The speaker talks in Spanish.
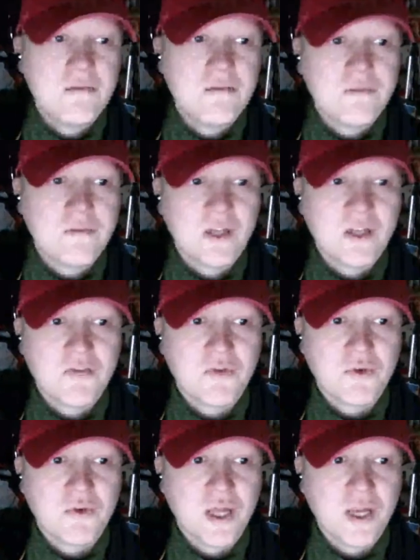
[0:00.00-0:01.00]

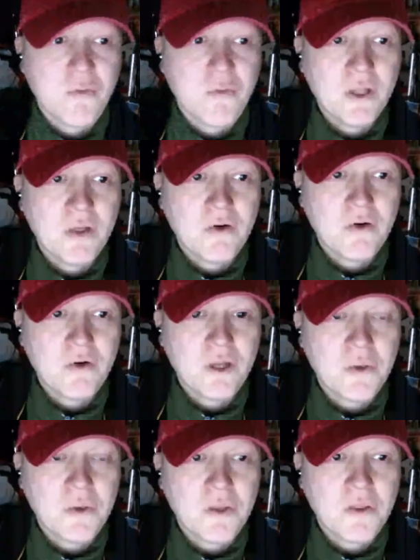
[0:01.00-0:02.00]
disfrutar el momento.
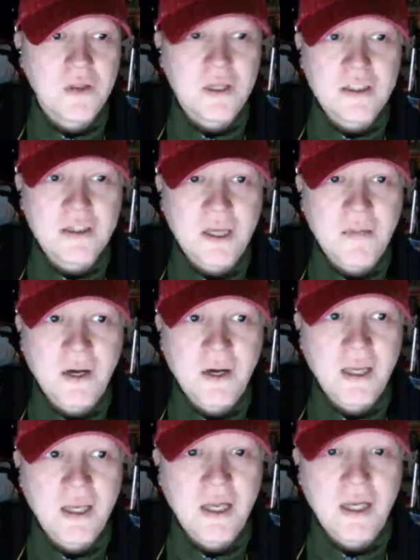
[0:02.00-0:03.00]
Quiero decir,
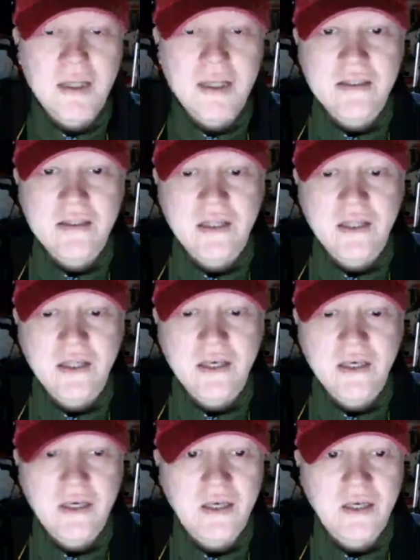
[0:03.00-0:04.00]
estaba en la clase
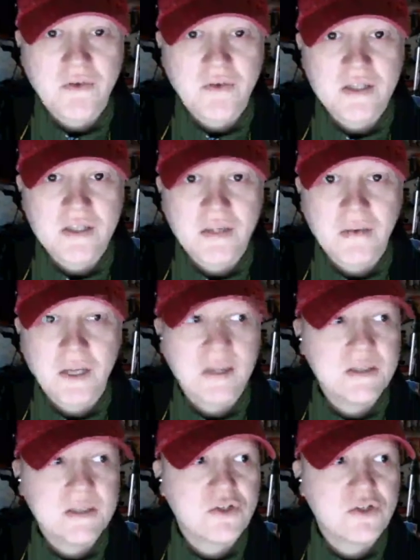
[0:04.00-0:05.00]
de que fuera, estaba en la de
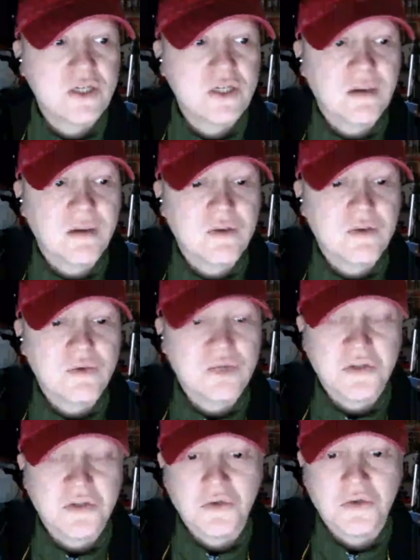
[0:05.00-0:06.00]
historia, estaba
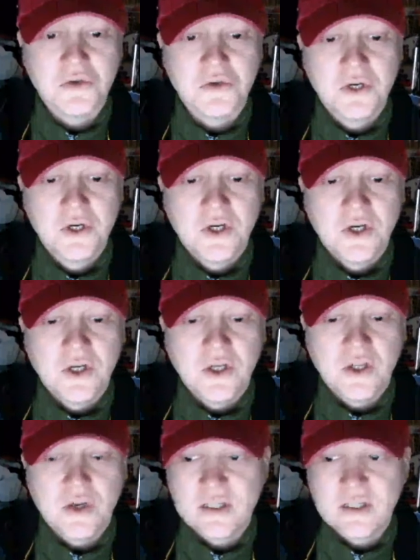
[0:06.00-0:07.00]
escuchando
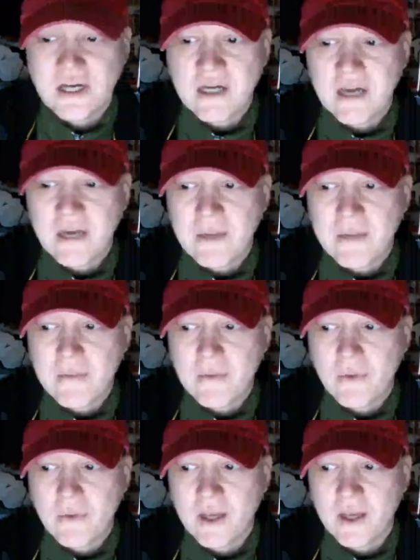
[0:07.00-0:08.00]
de lo que estaban hablando
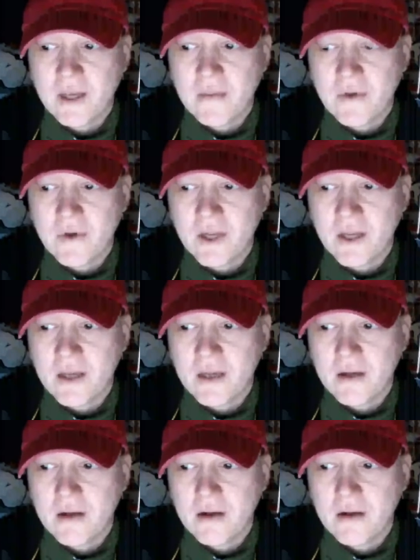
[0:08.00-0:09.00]
porque,
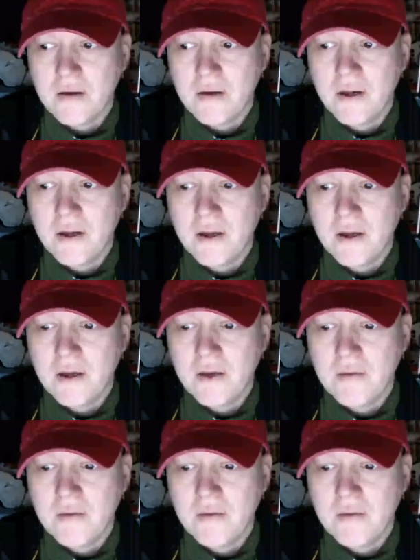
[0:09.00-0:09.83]
porque eh,